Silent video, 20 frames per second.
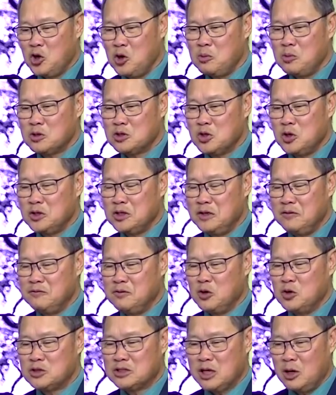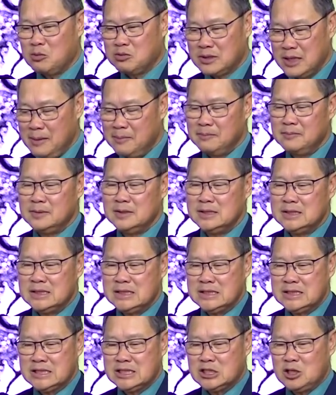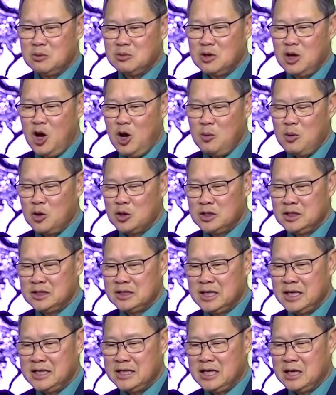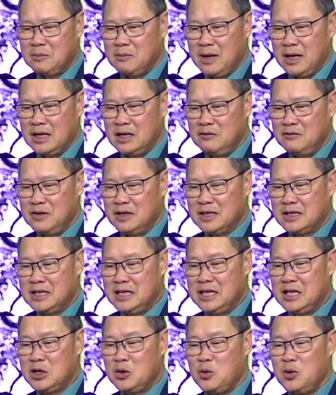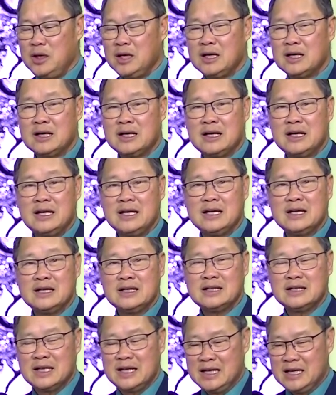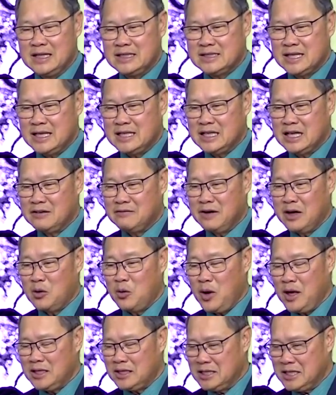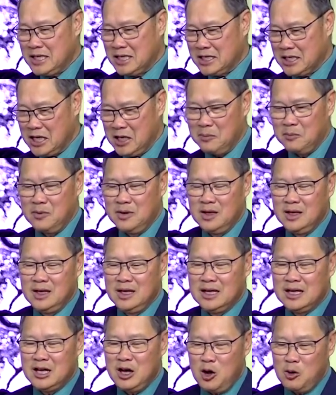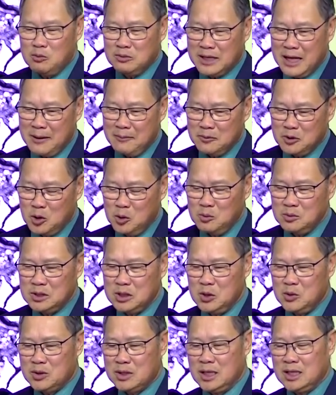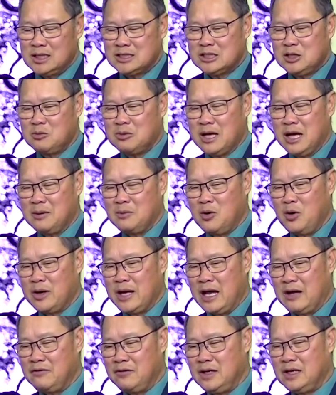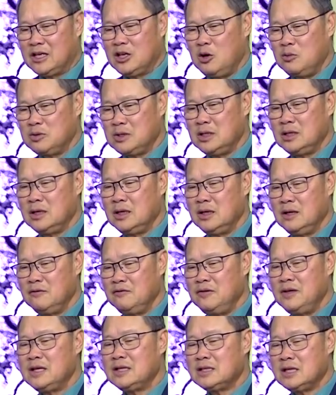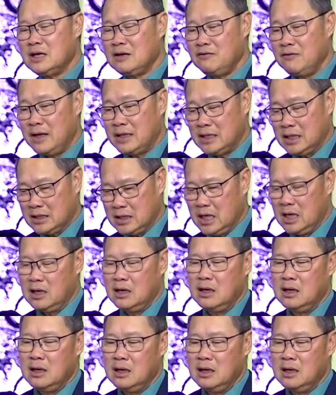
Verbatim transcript: tốt một số nhiệm vụ trọng tâm trong đó bộ chính trị nhấn mạnh đến việc kiên quyết kiên trì xây dựng văn hóa tiết kiệm không tham nhũng tiêu cực trong cán bộ đảng viên công chức viên chức và nhân dân